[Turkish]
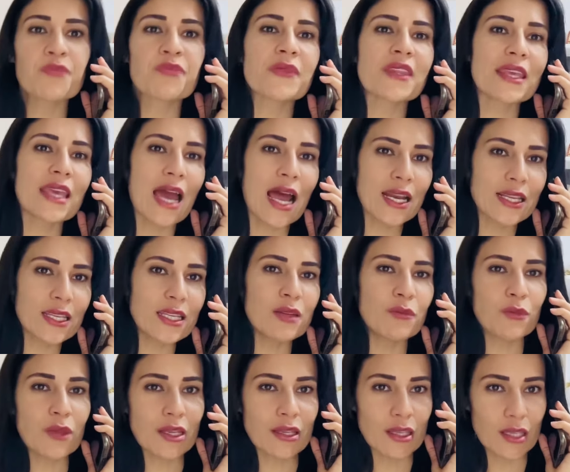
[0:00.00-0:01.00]

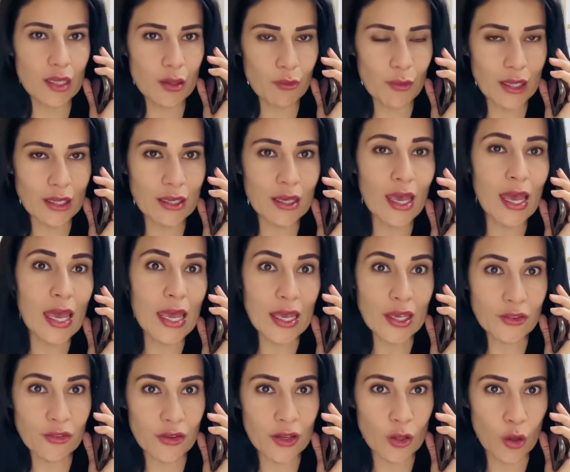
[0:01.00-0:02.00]
Gerginimdeki imeki
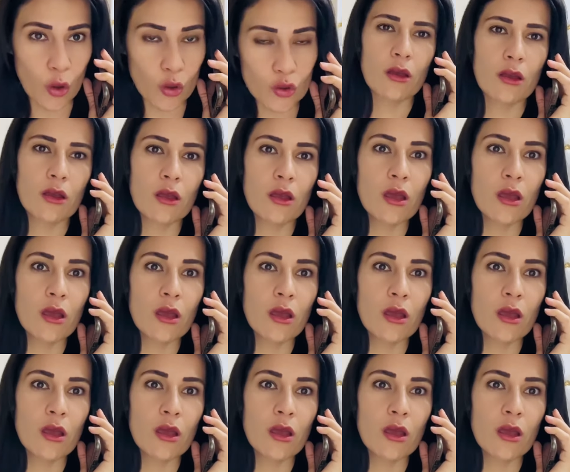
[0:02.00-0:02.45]
ekfiil oldu.